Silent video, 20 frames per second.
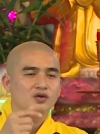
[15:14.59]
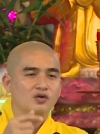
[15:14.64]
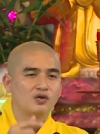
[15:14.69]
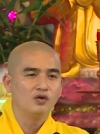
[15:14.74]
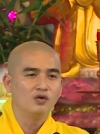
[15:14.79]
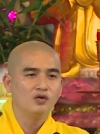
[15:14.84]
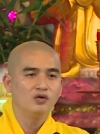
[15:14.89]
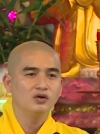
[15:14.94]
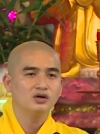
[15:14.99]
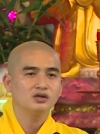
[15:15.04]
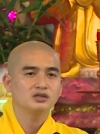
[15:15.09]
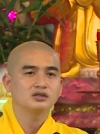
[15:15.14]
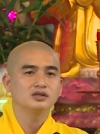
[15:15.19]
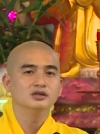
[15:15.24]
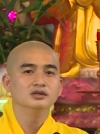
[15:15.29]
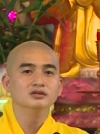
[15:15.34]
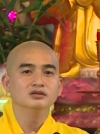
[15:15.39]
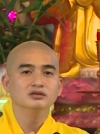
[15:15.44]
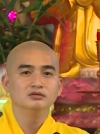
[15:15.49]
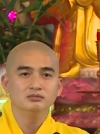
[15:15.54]
của
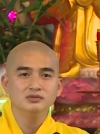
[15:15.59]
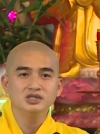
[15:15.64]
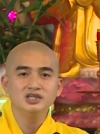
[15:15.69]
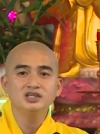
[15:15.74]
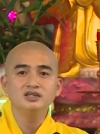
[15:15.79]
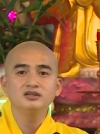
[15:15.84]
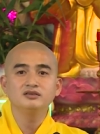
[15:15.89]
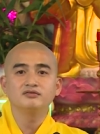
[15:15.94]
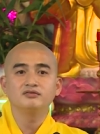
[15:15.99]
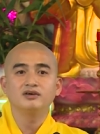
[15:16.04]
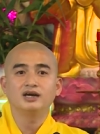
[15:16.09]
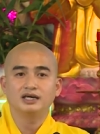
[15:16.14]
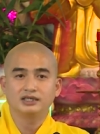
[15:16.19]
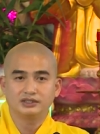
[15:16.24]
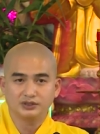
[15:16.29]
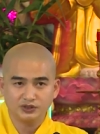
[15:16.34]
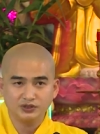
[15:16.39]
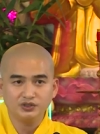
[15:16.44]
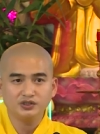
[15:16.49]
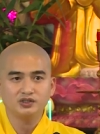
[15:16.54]
từ bi và
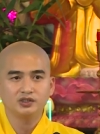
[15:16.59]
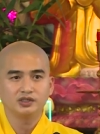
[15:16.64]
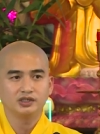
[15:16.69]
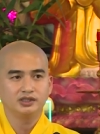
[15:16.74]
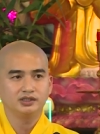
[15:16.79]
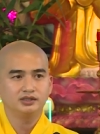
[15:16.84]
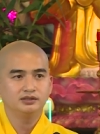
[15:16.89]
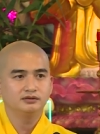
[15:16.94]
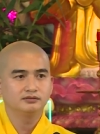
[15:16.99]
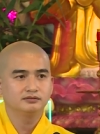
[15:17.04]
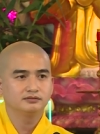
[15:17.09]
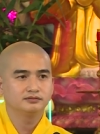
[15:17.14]
trí tuệ